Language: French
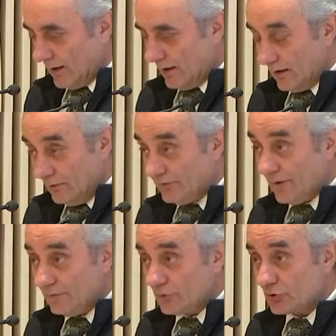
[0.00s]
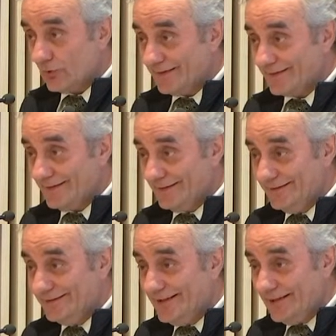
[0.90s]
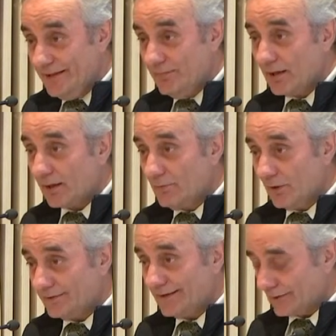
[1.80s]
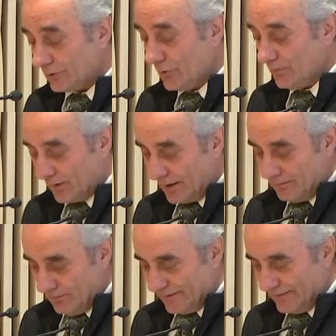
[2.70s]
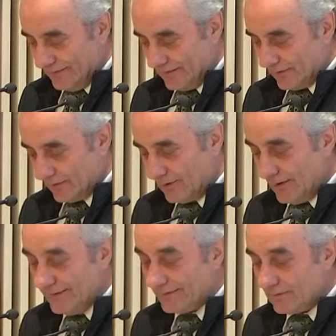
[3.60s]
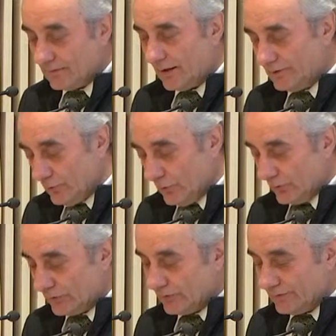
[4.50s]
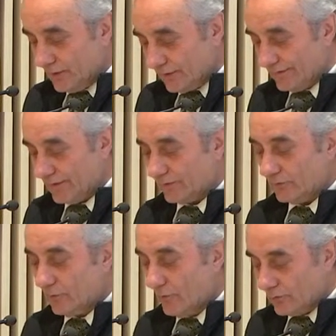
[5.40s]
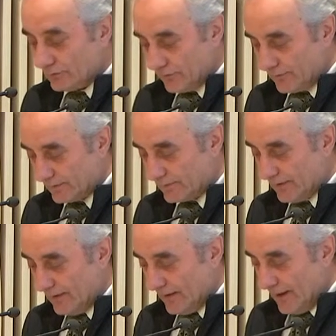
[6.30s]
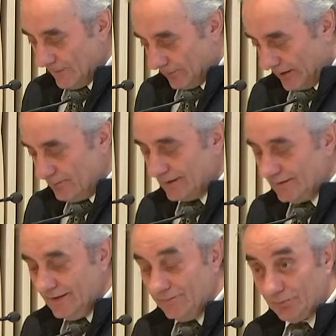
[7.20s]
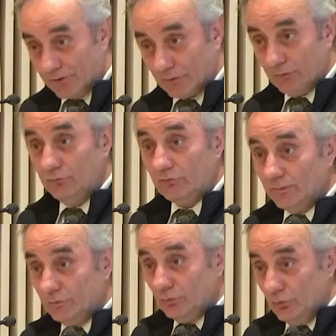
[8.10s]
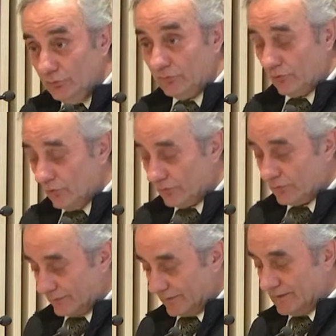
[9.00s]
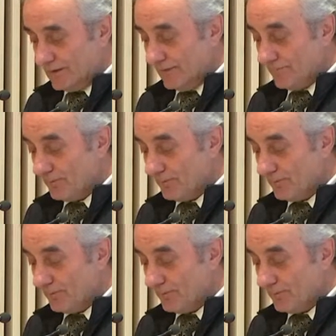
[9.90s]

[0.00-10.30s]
Euh, nous avons choisi délibérément d'être pragmatiques, laissant à d'autres théorisations ou controverses. Pragmatiques parce que nous sommes tous confrontés,